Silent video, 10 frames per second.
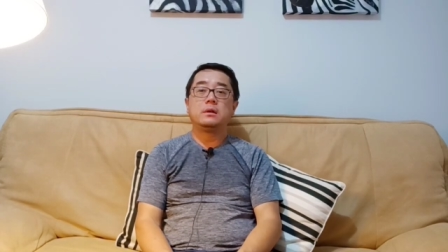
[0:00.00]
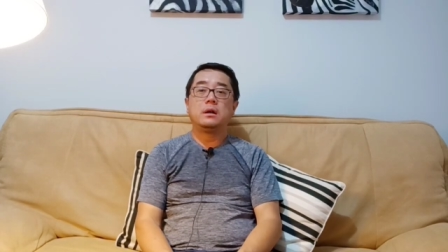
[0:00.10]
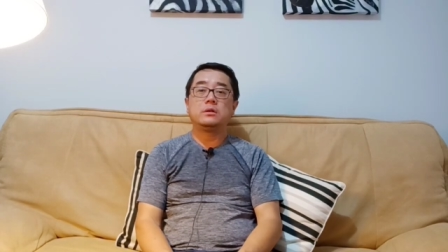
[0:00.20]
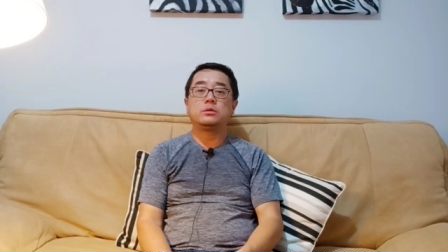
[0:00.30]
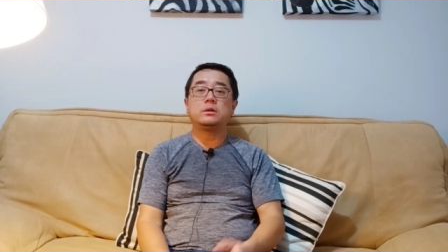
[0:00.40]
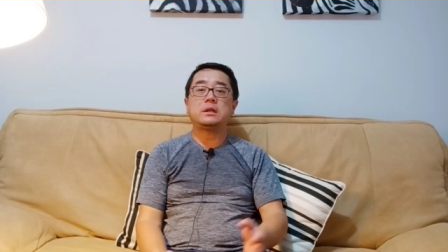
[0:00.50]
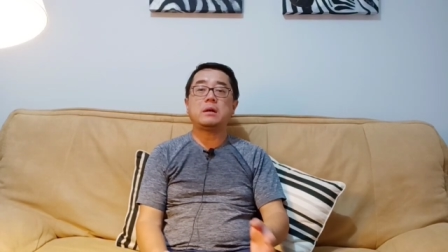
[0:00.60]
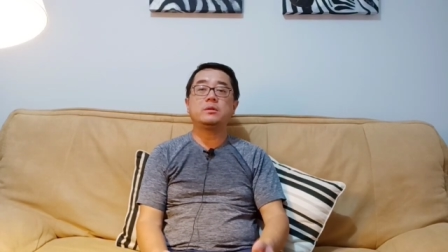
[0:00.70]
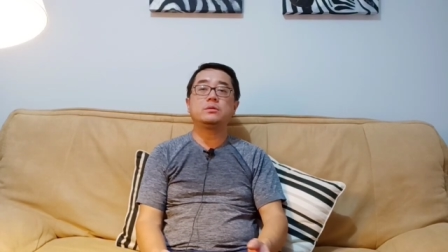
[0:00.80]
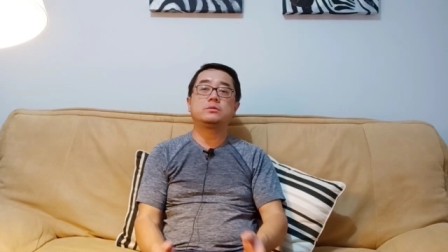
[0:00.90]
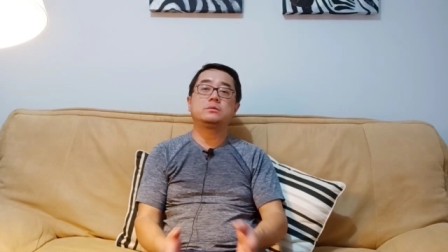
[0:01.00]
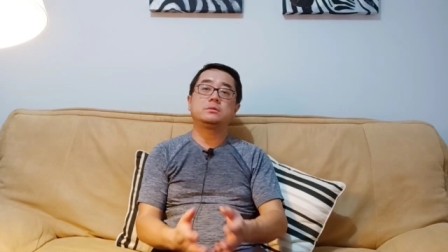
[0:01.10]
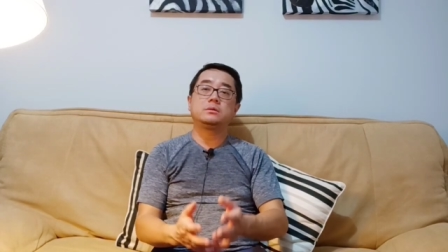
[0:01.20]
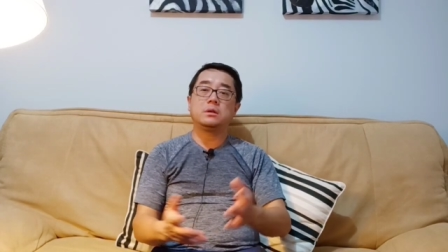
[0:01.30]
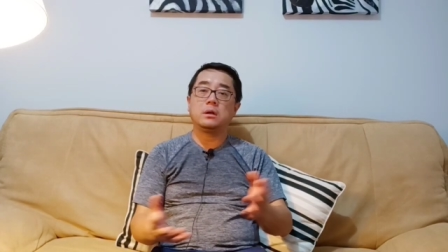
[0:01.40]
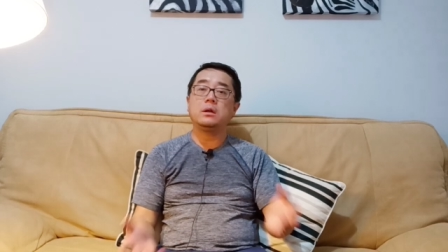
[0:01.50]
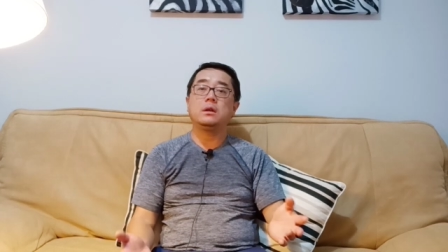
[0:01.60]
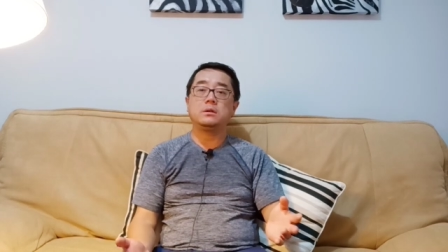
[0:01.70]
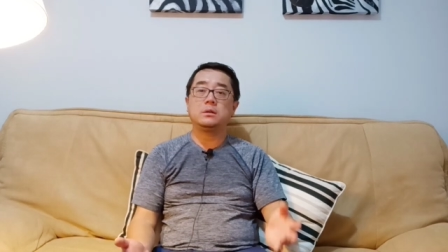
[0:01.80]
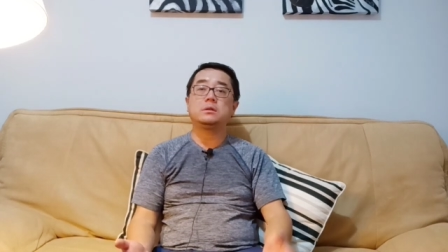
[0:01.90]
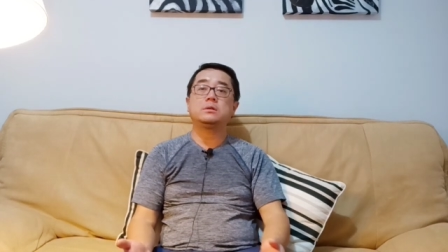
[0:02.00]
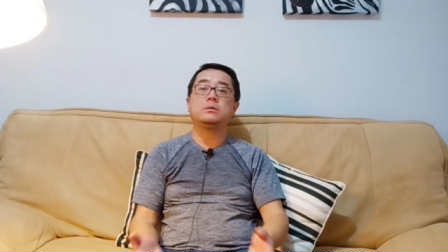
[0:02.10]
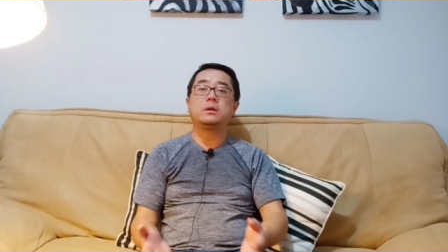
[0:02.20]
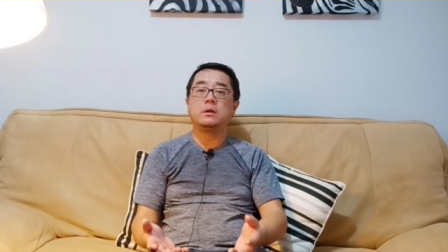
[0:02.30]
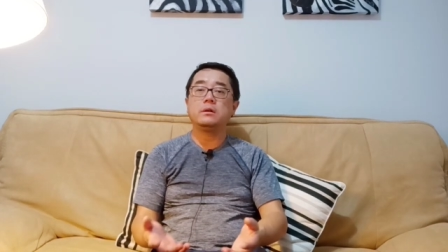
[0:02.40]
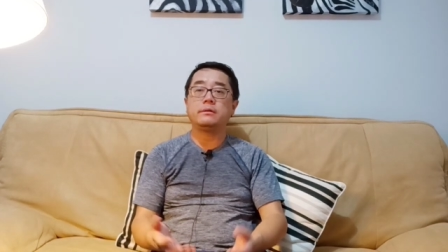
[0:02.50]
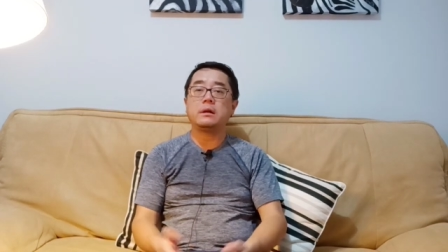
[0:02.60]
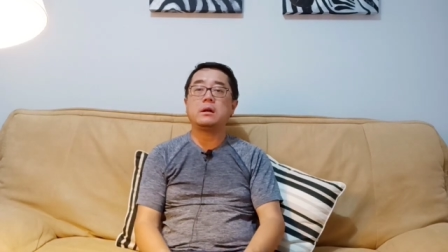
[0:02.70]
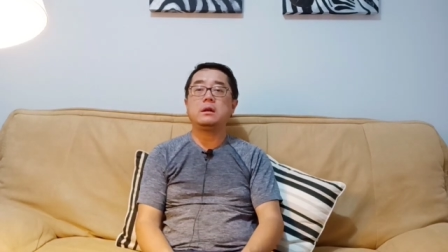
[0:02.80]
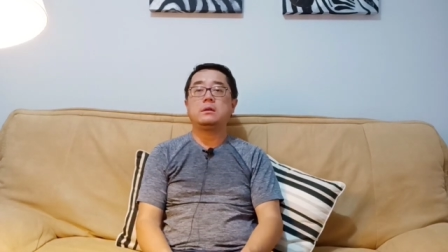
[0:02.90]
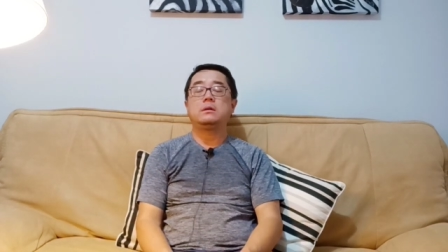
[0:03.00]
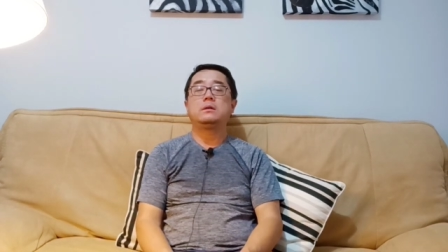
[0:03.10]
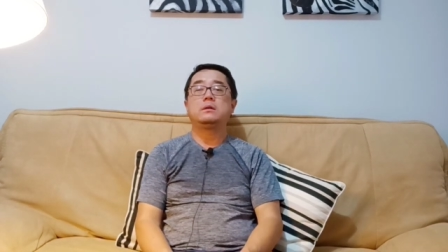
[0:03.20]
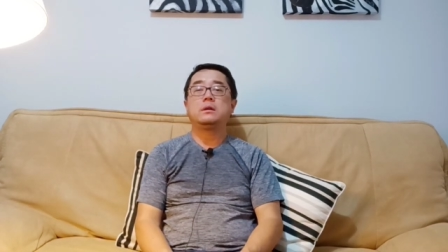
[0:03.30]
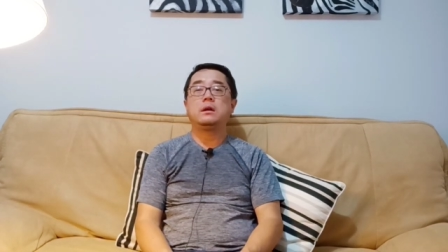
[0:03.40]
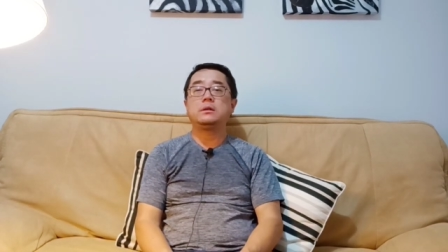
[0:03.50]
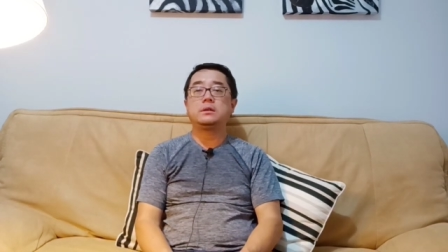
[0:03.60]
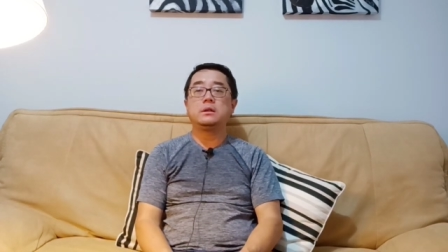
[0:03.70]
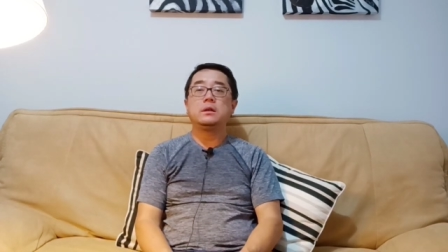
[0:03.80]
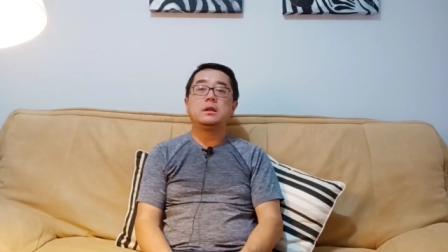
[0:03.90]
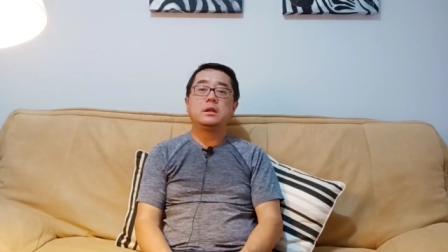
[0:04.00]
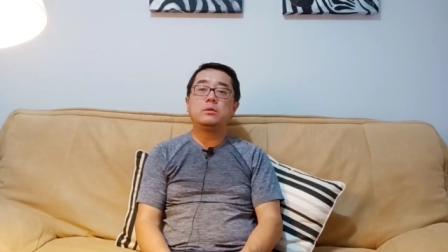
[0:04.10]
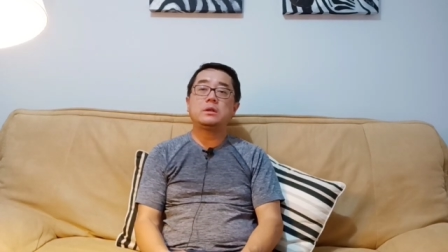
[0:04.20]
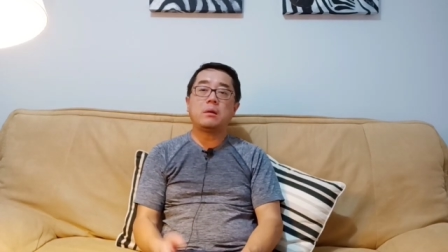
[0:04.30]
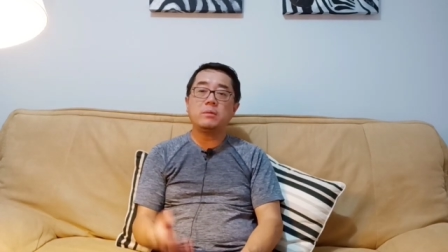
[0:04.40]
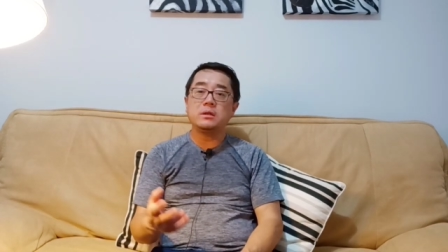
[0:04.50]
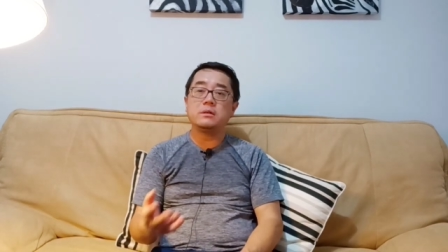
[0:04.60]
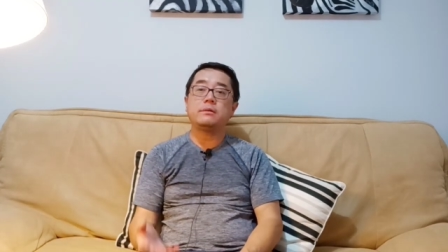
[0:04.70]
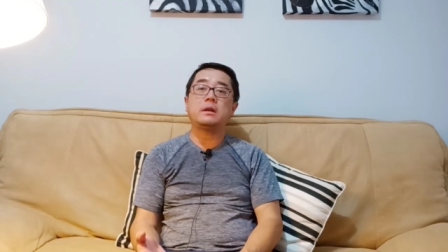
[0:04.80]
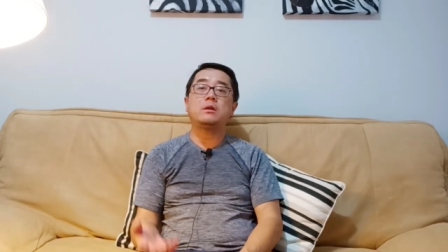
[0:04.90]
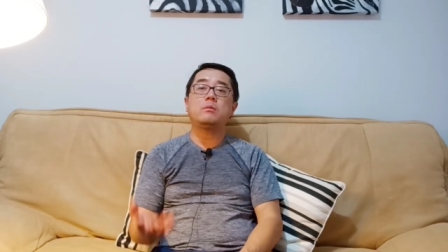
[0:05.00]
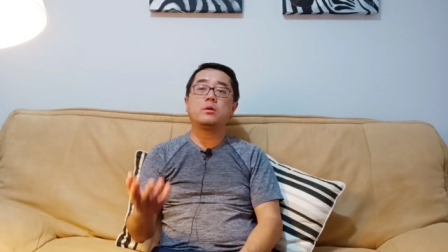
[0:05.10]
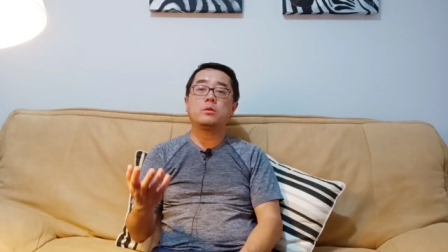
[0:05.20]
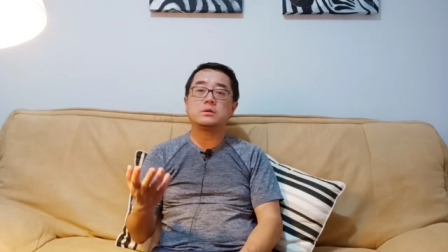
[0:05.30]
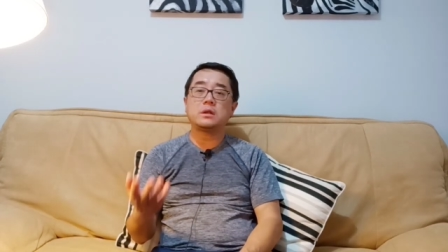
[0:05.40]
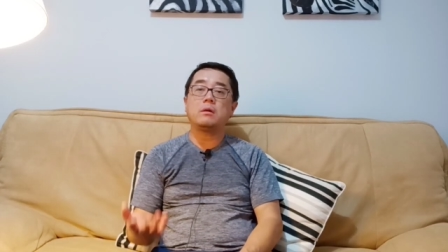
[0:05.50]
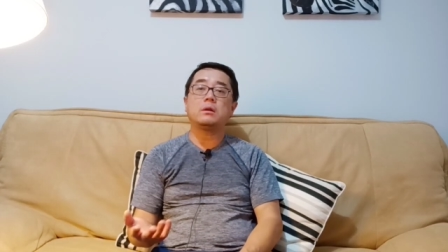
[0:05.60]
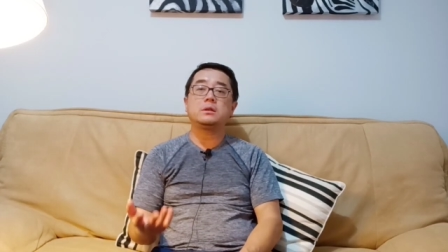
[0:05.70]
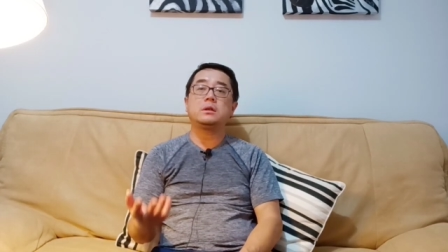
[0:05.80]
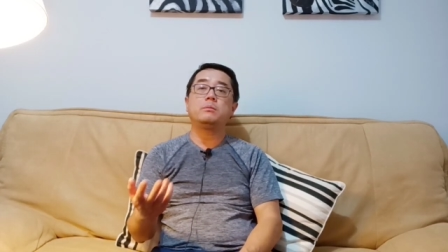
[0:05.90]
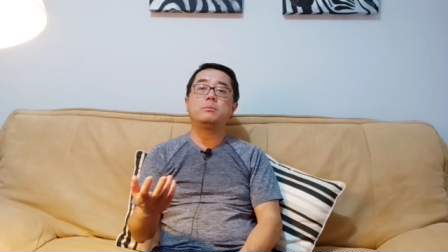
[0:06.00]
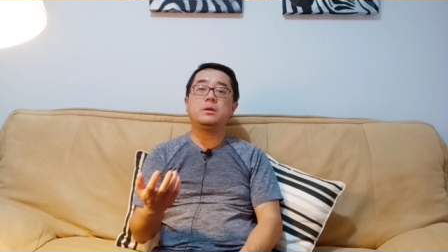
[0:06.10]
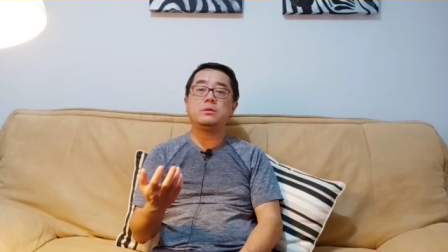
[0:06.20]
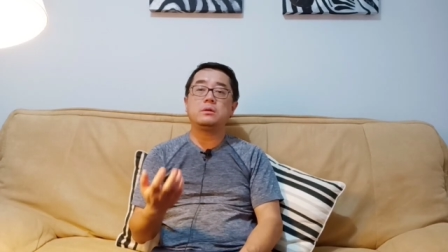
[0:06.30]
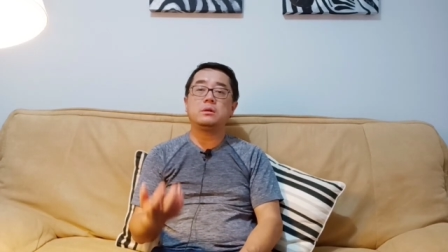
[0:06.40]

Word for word: 啊，所以他们就是可以，这个社会可以放开，啊，这因为他们已经发现奥密戎到了这个必须和